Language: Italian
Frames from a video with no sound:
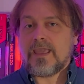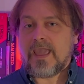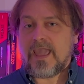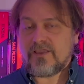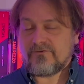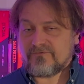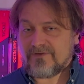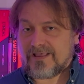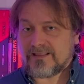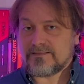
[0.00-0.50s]
e
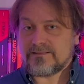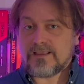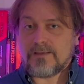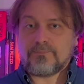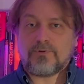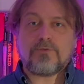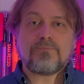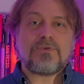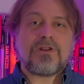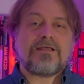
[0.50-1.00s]
infatti a
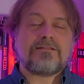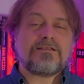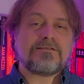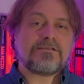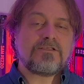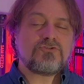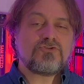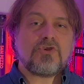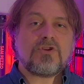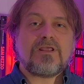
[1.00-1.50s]
proprio la
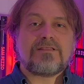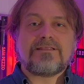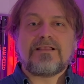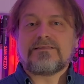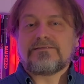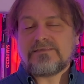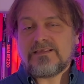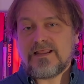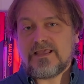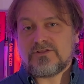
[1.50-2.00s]
descrizione del
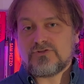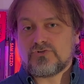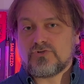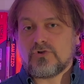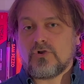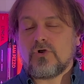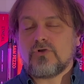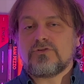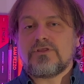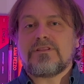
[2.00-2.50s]
silenzio
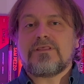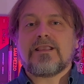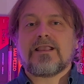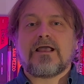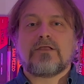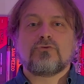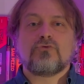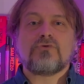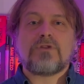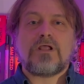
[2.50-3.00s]
ho
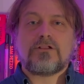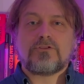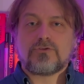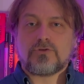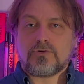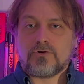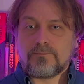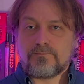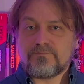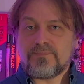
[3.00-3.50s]
dedicato un
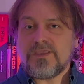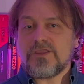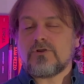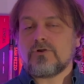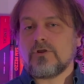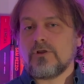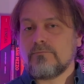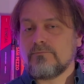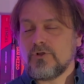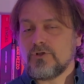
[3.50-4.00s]
altro
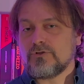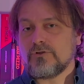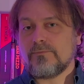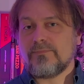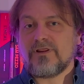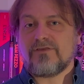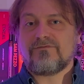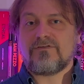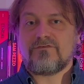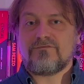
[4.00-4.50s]
piccolo molto
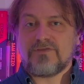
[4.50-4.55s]
breve